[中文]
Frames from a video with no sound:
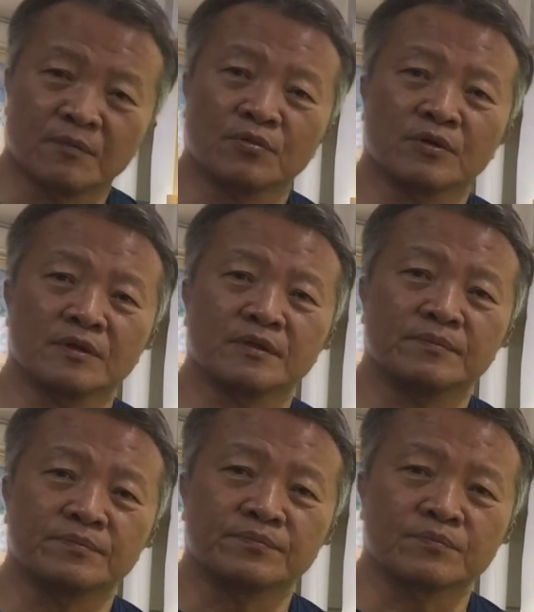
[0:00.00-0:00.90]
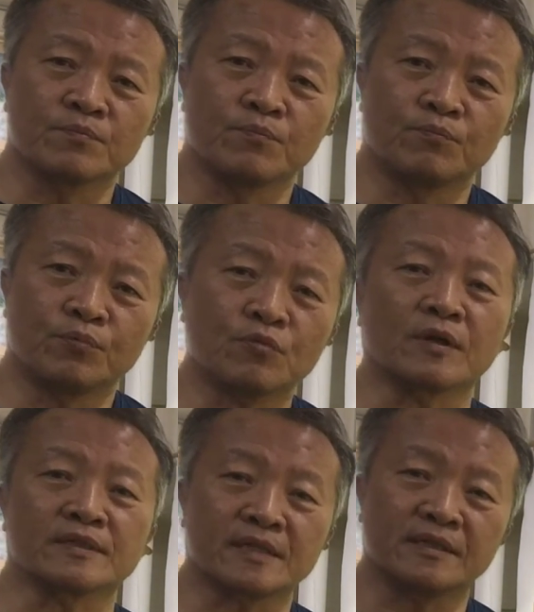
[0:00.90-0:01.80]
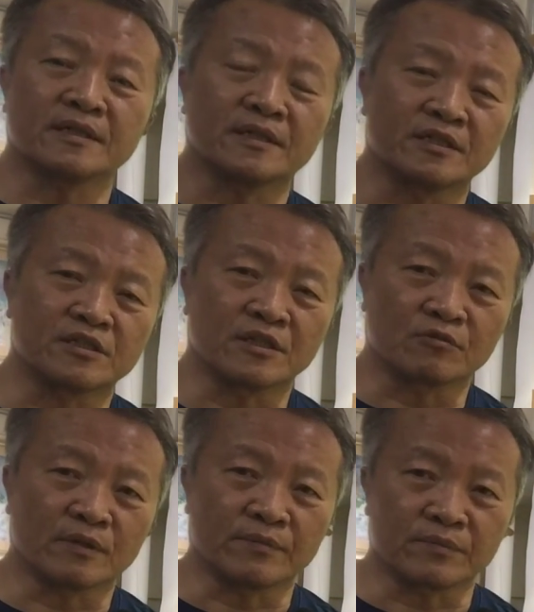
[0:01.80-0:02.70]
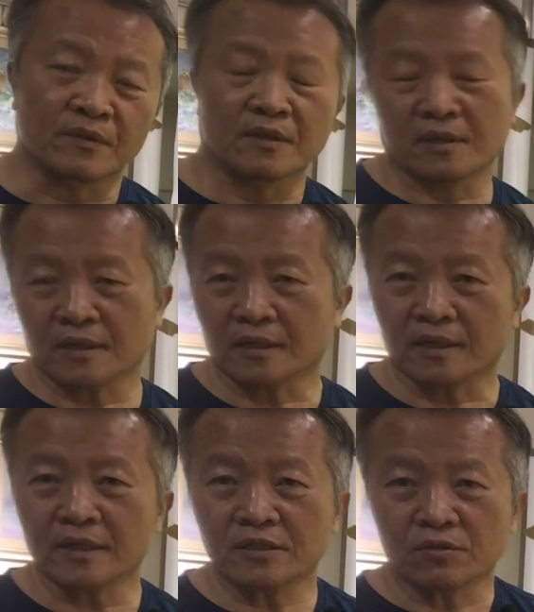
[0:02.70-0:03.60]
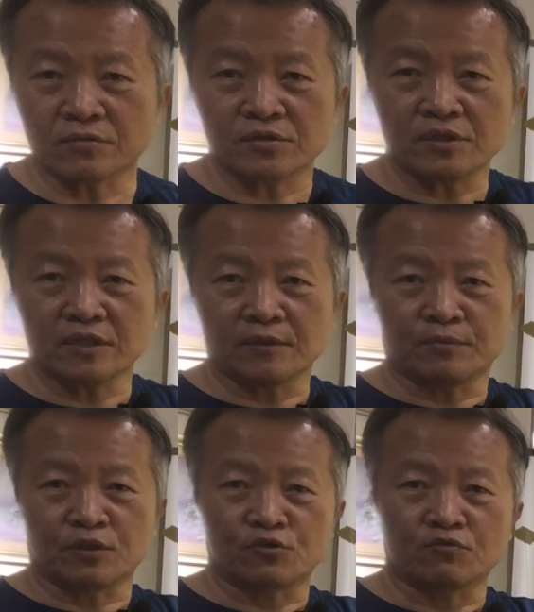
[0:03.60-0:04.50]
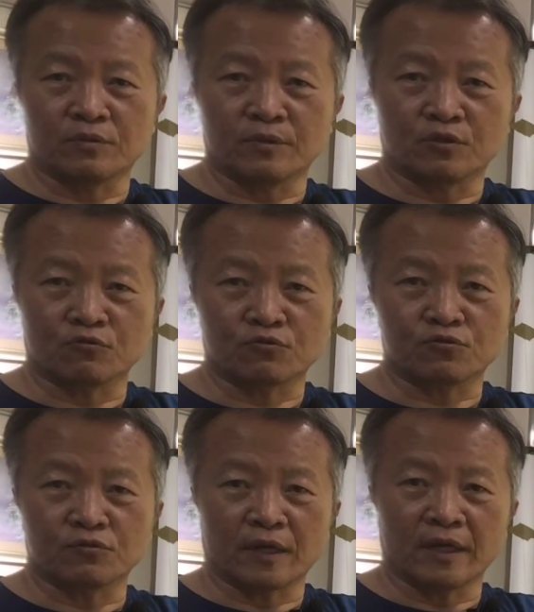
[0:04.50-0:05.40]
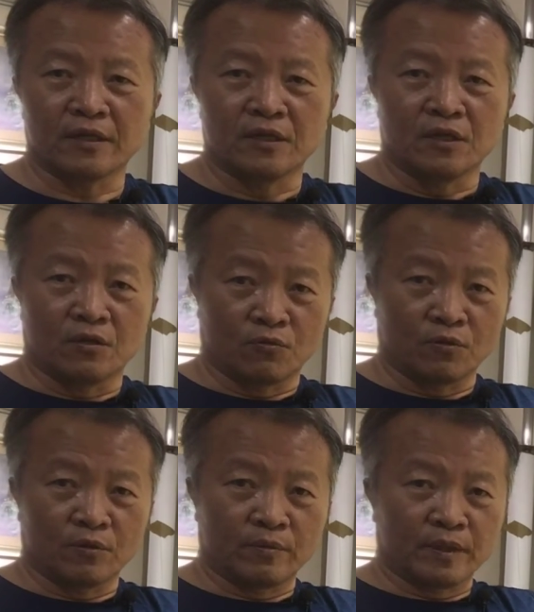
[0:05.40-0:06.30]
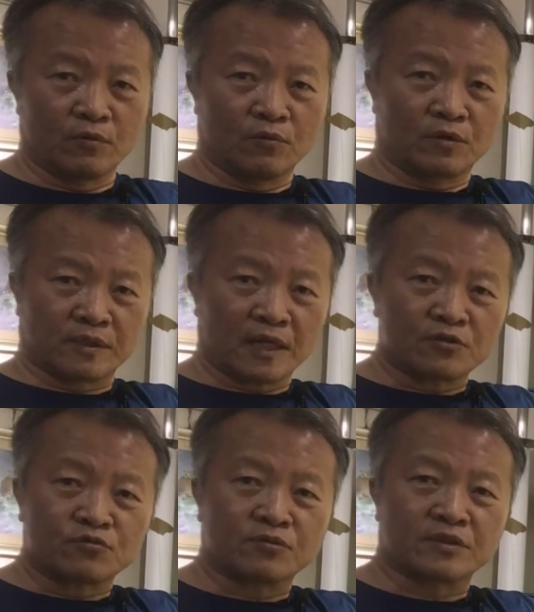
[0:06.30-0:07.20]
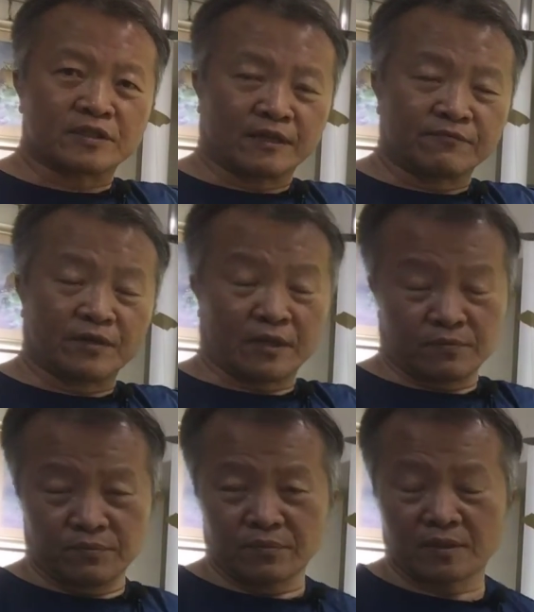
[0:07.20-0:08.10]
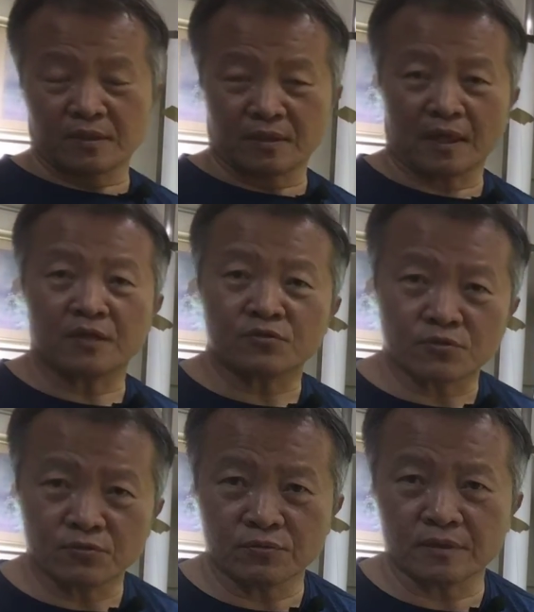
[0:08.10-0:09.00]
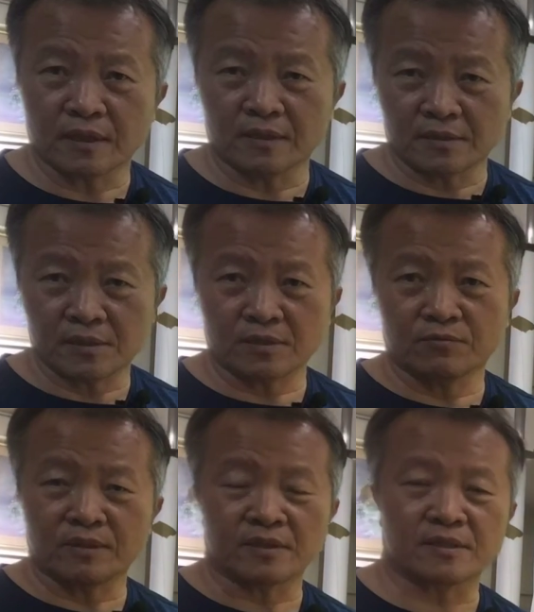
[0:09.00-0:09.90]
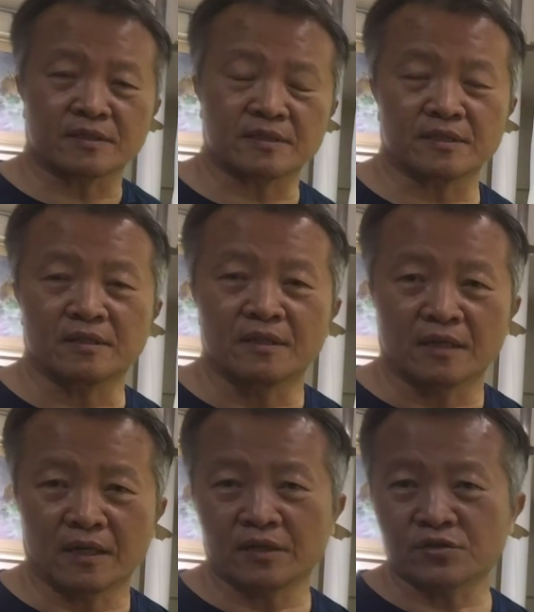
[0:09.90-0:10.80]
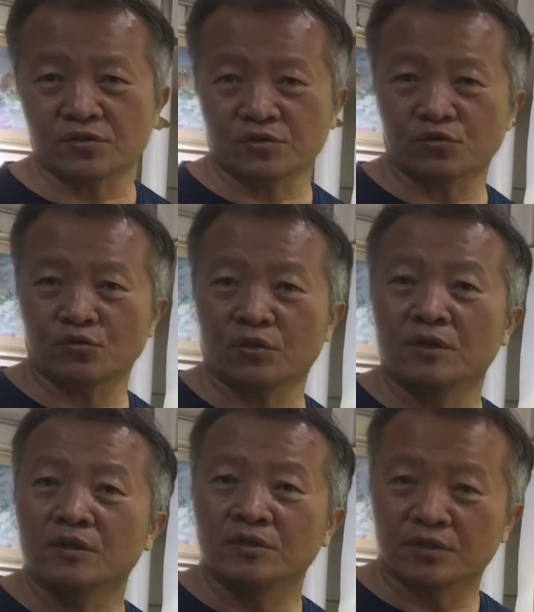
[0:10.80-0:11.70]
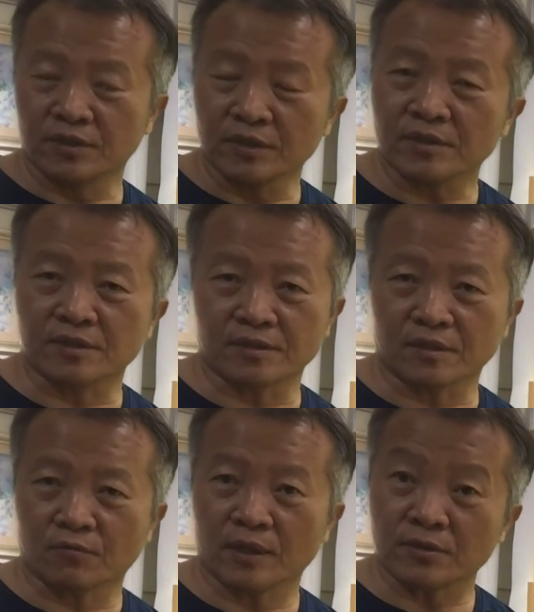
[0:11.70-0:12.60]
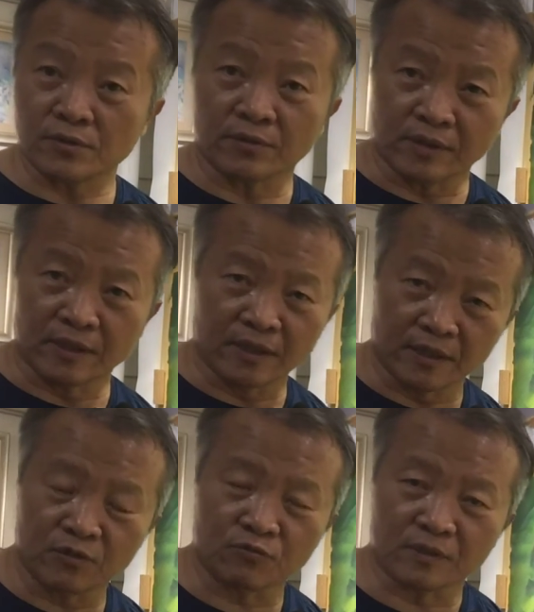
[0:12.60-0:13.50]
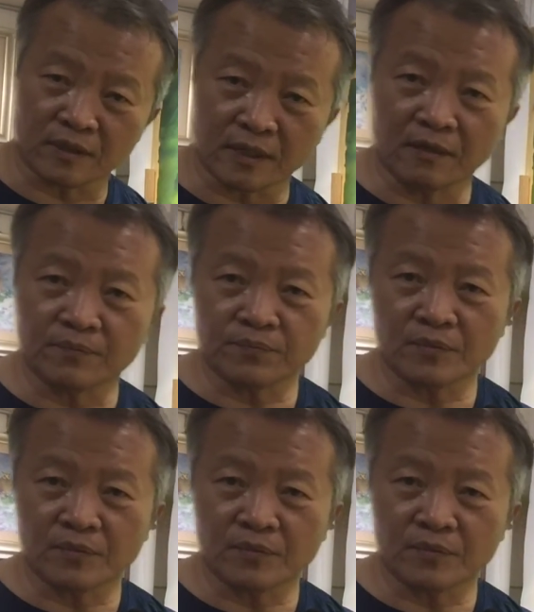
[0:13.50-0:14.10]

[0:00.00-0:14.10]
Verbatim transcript: 不过，不管在任何一阶段，啊，可以从自己的笔触里面读出来，我们我当初的想法，当初的色温的设计，那意思就是说，其实观众也能读得到。